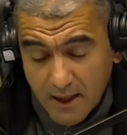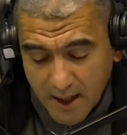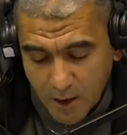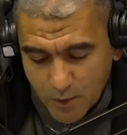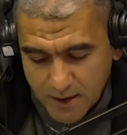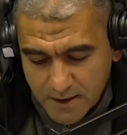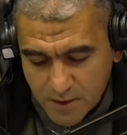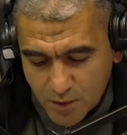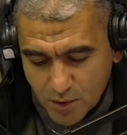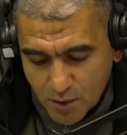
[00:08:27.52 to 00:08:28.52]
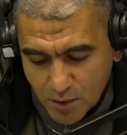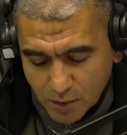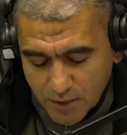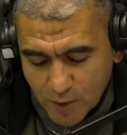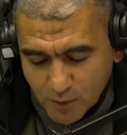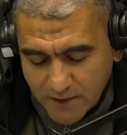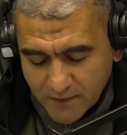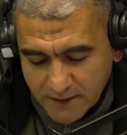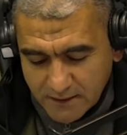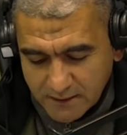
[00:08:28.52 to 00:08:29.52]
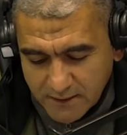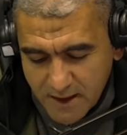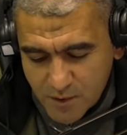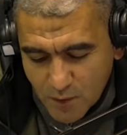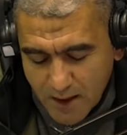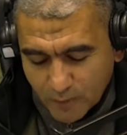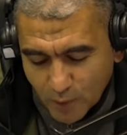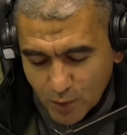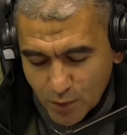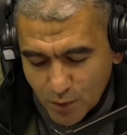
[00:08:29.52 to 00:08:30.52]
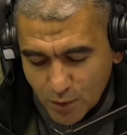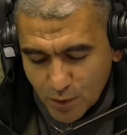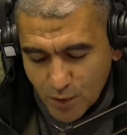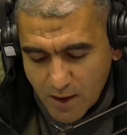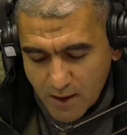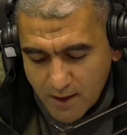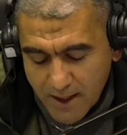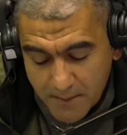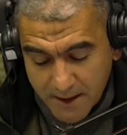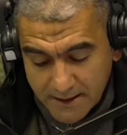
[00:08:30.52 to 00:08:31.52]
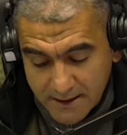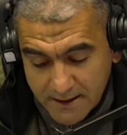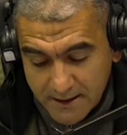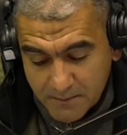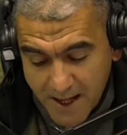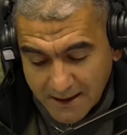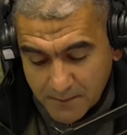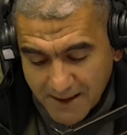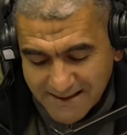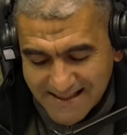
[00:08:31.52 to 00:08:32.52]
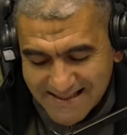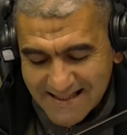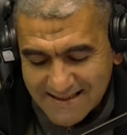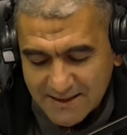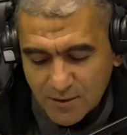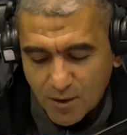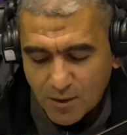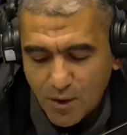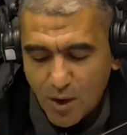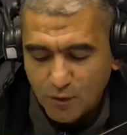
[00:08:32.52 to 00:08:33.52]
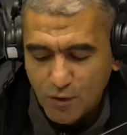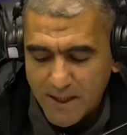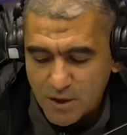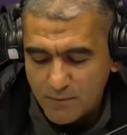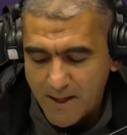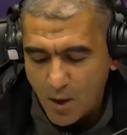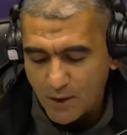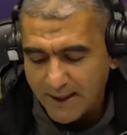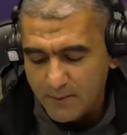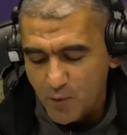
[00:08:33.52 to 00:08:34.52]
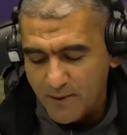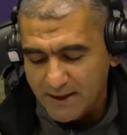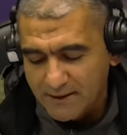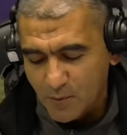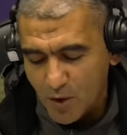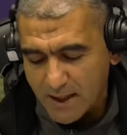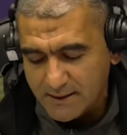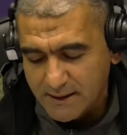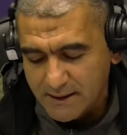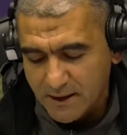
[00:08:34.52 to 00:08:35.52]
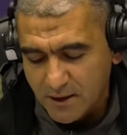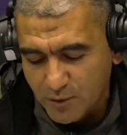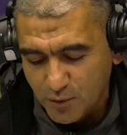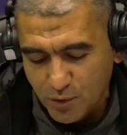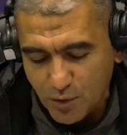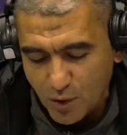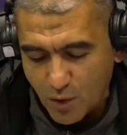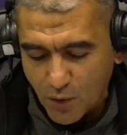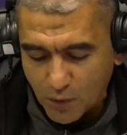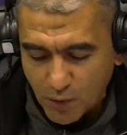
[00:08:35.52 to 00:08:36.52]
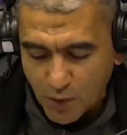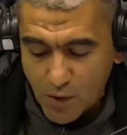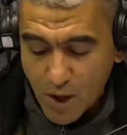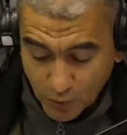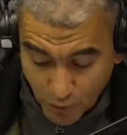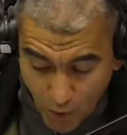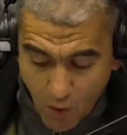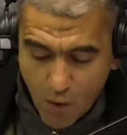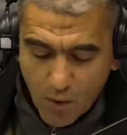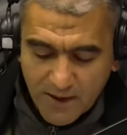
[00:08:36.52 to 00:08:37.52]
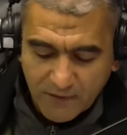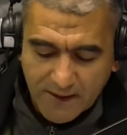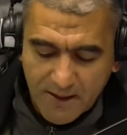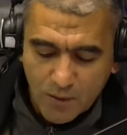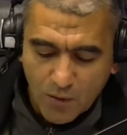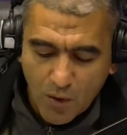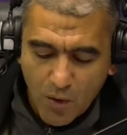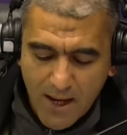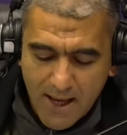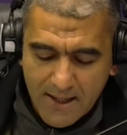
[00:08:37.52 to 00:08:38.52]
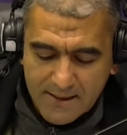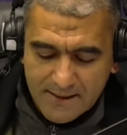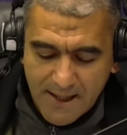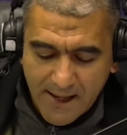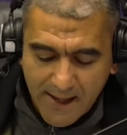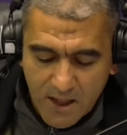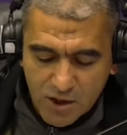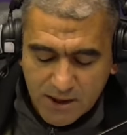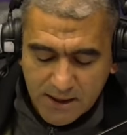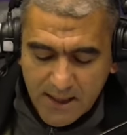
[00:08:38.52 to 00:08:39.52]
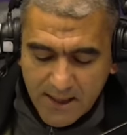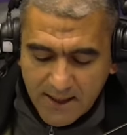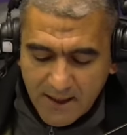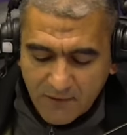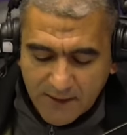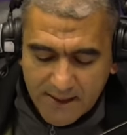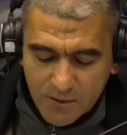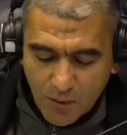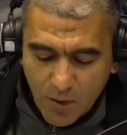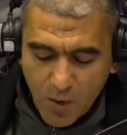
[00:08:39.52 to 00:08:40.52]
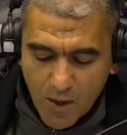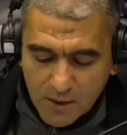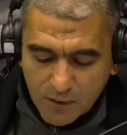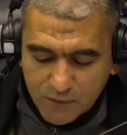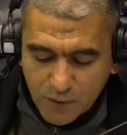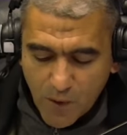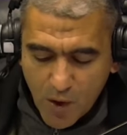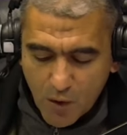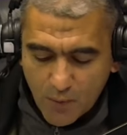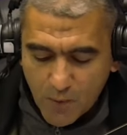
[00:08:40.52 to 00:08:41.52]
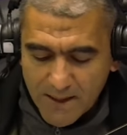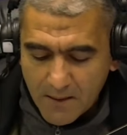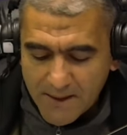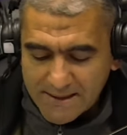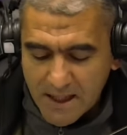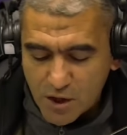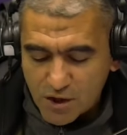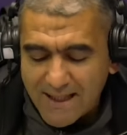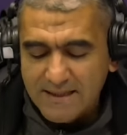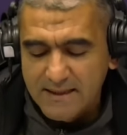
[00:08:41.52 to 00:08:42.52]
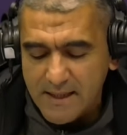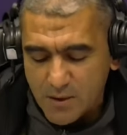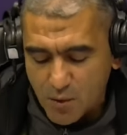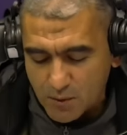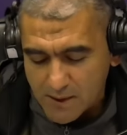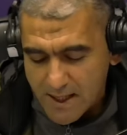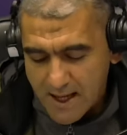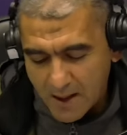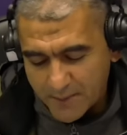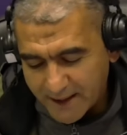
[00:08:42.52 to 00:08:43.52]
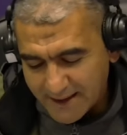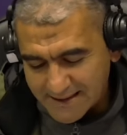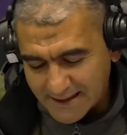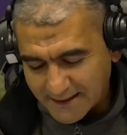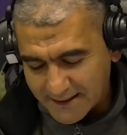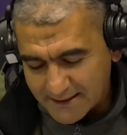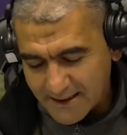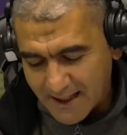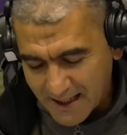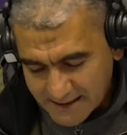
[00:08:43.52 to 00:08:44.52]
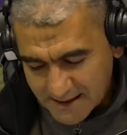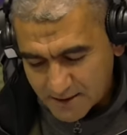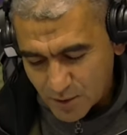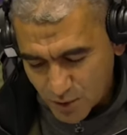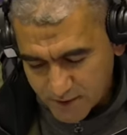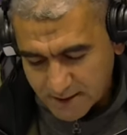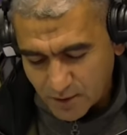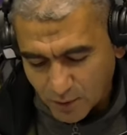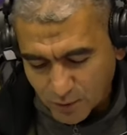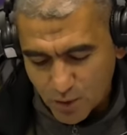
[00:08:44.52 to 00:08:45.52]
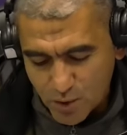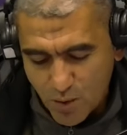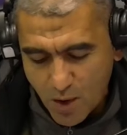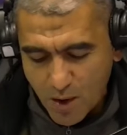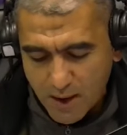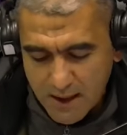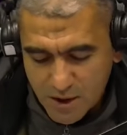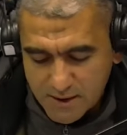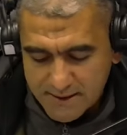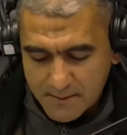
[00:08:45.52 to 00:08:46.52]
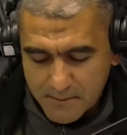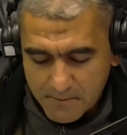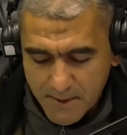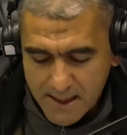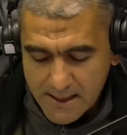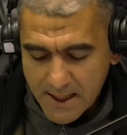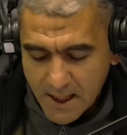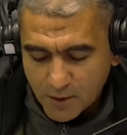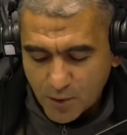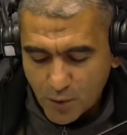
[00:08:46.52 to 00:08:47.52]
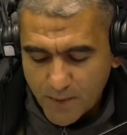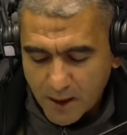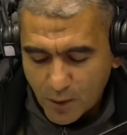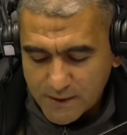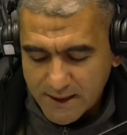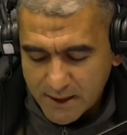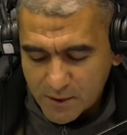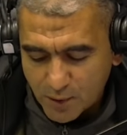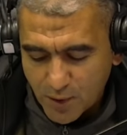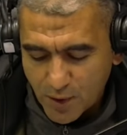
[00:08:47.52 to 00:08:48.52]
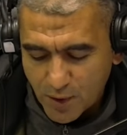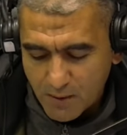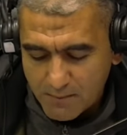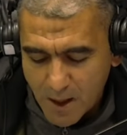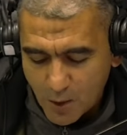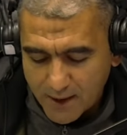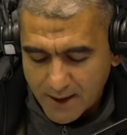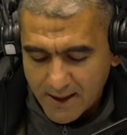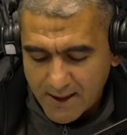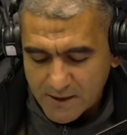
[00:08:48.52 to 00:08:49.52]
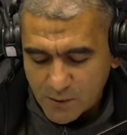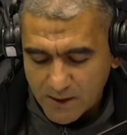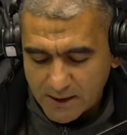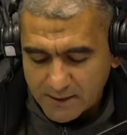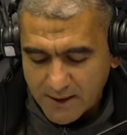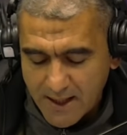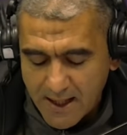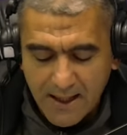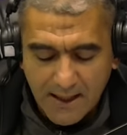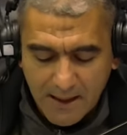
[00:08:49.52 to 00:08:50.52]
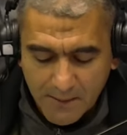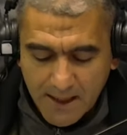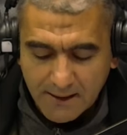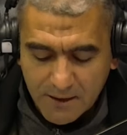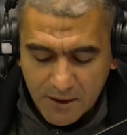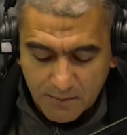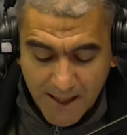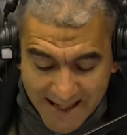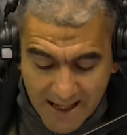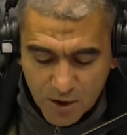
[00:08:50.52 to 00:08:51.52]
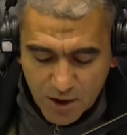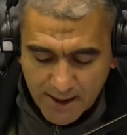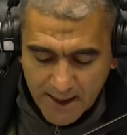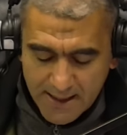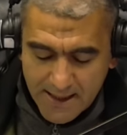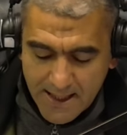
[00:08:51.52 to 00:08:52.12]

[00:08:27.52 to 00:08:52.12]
Et une édition de la Coupe d'Afrique des Nations, rappelons-le, euh, émaillée, marquée par ces incidents lors du match Maroc-République démocratique euh, du Congo. Du Congo, la fédération congolaise réagit. La fédération congolaise de football publie un message d'indignation après les attaques racistes, je cite, contre le joueur Chancel Mamba, euh, tenu par le sélectionneur marocain suite à la bagarre générale